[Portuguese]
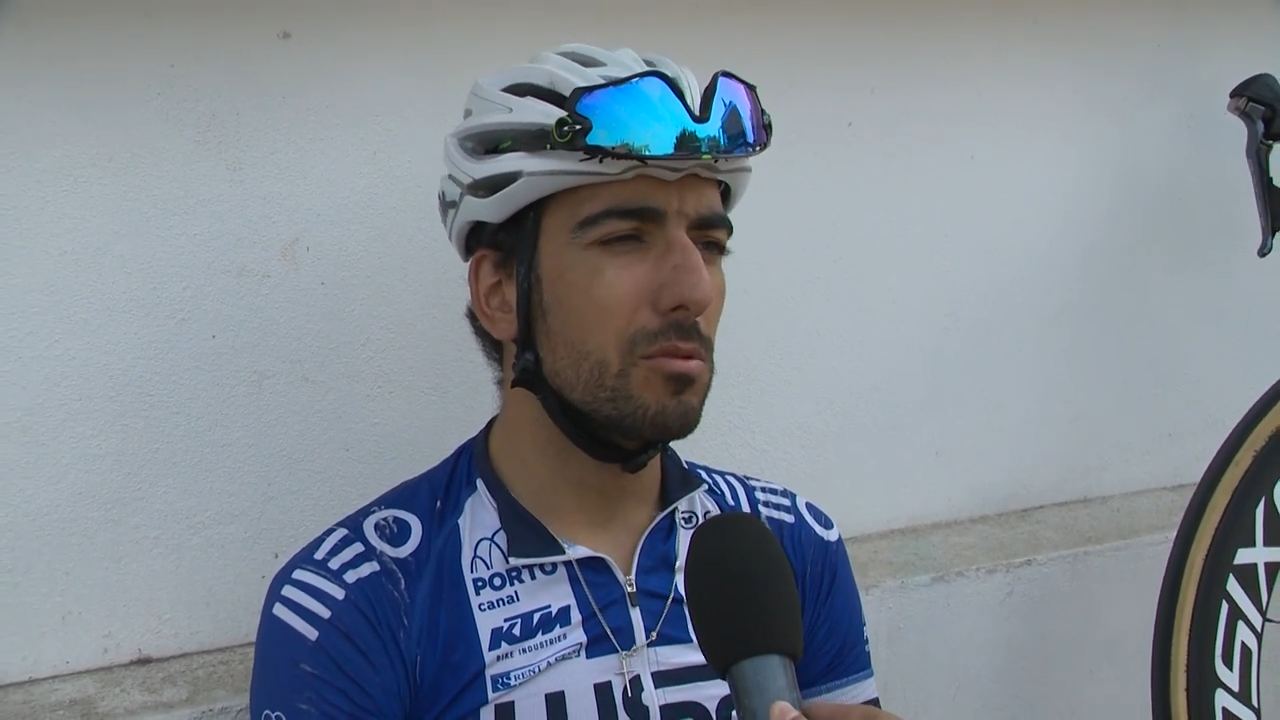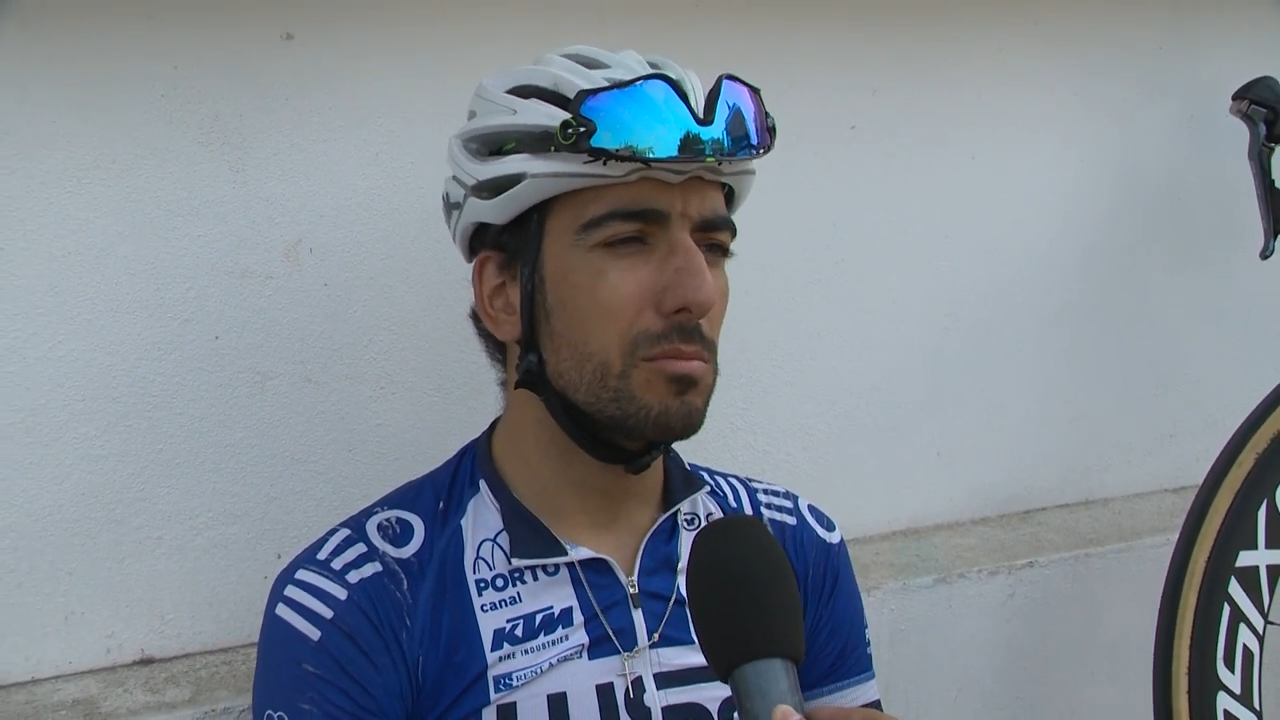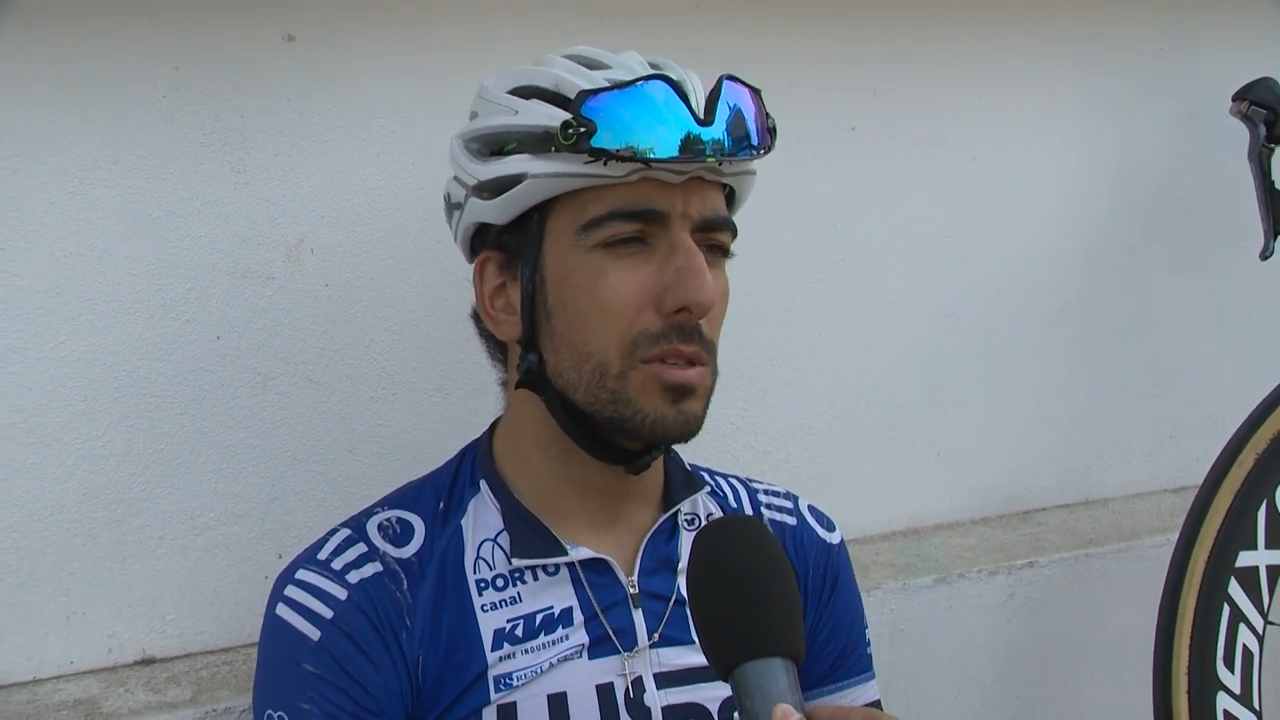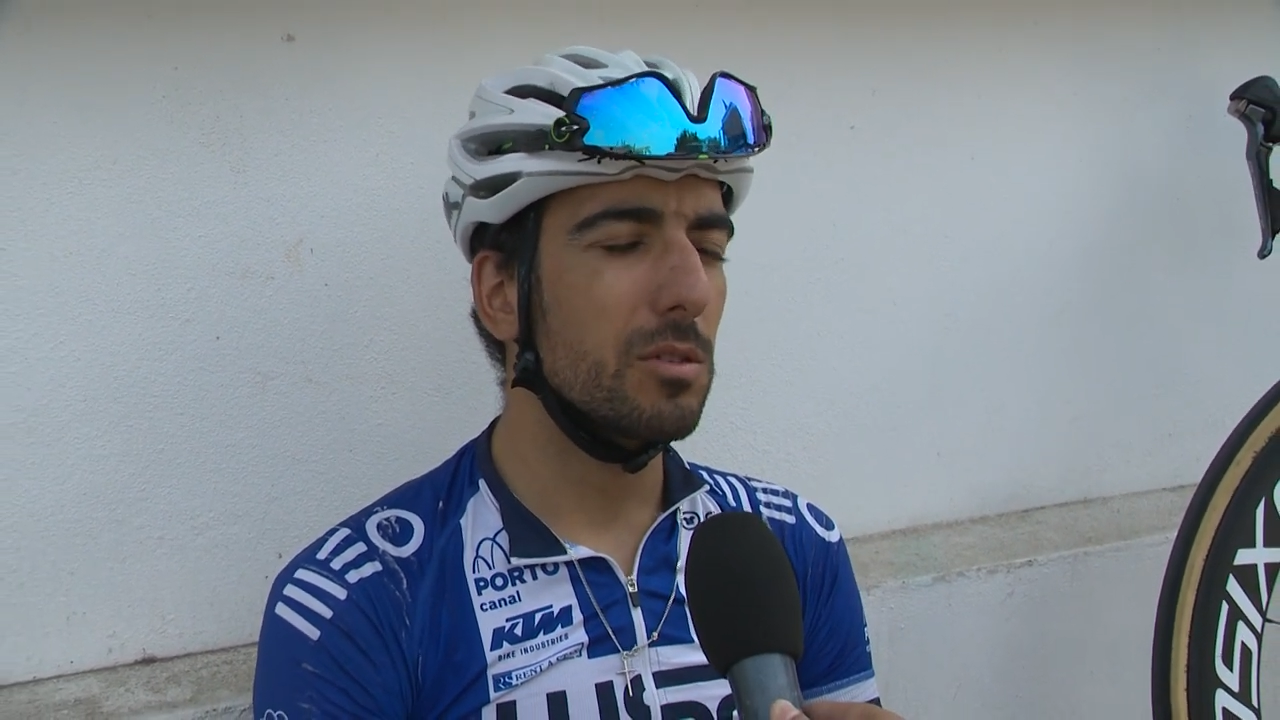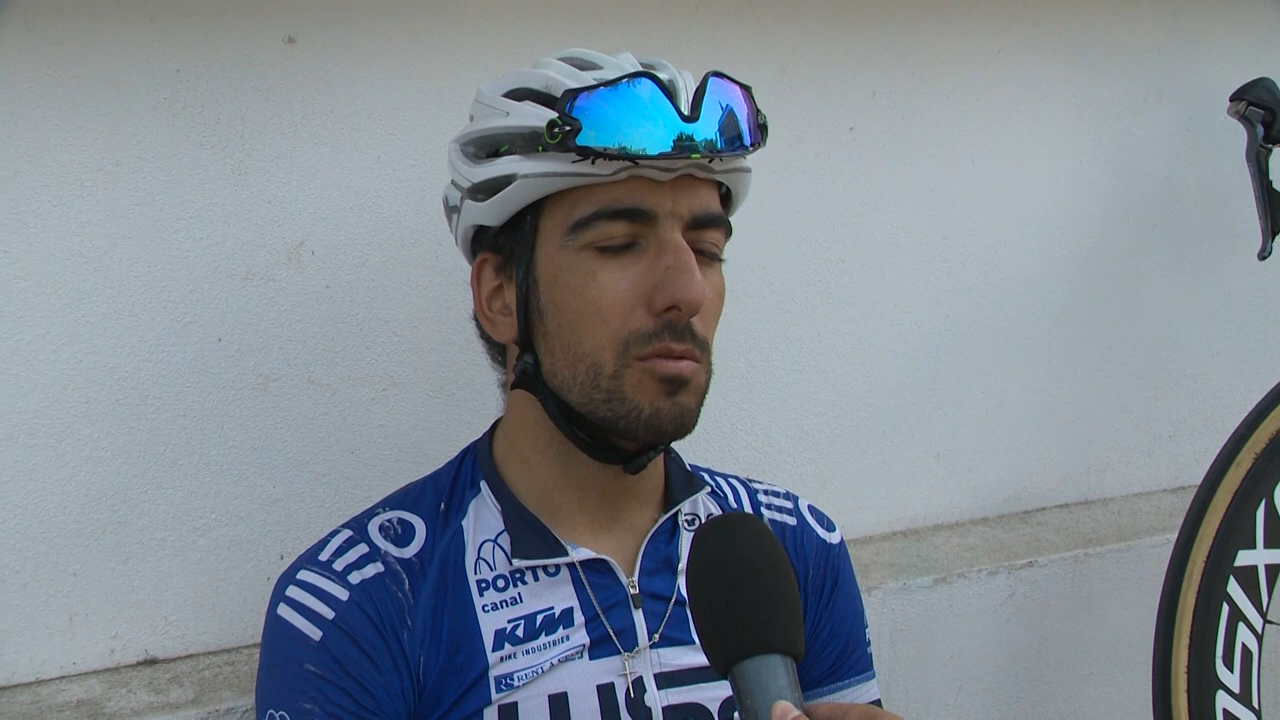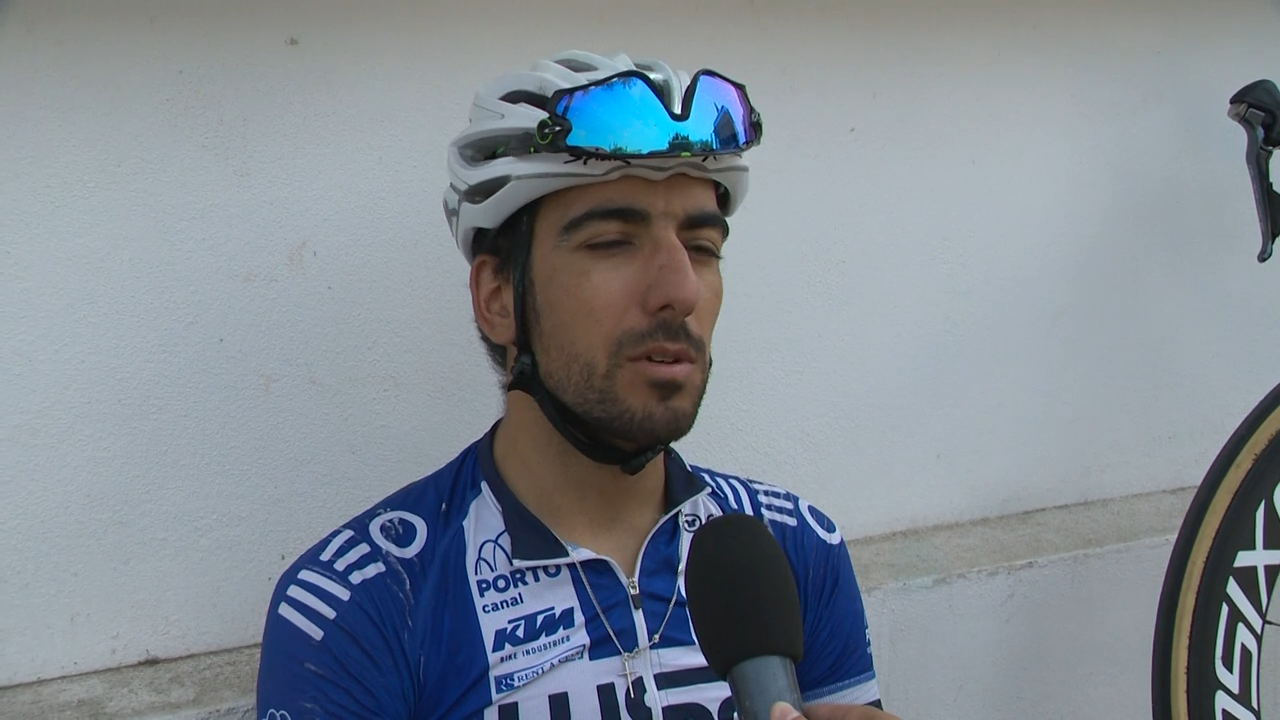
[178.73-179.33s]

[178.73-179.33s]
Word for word: competição